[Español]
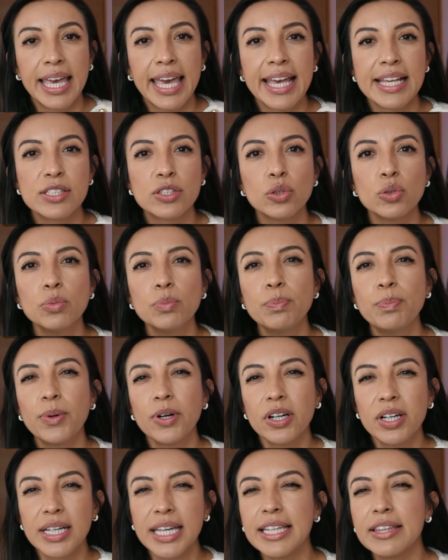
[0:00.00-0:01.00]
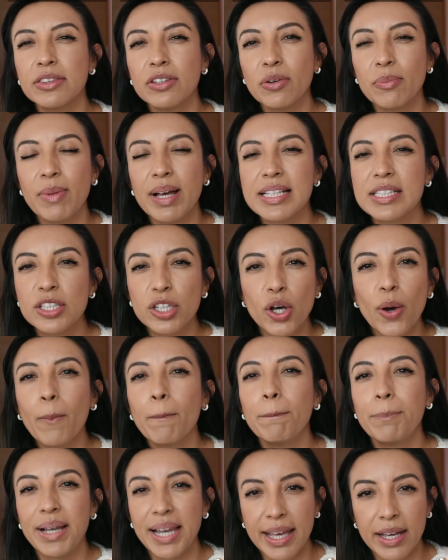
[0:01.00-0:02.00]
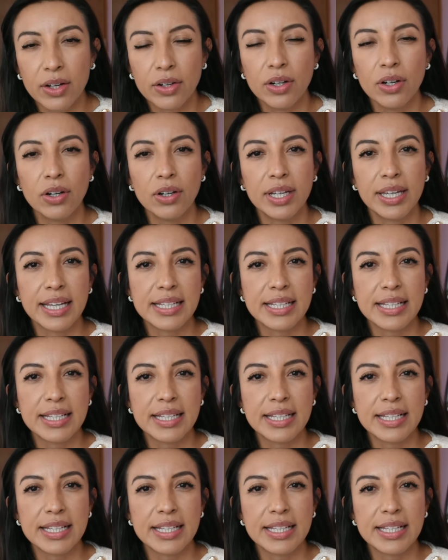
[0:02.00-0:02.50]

es un poquito más complejo